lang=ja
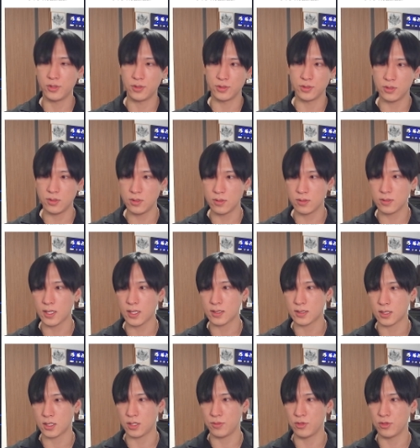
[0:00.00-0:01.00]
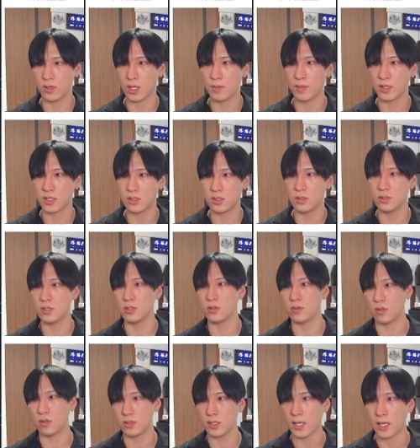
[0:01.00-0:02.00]
ニューヨークダウ先物は今90ドル
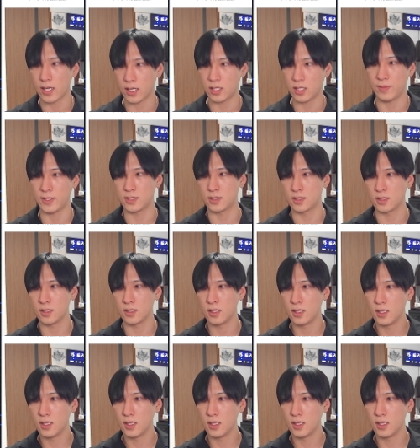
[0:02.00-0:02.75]
ぐらい上げてます。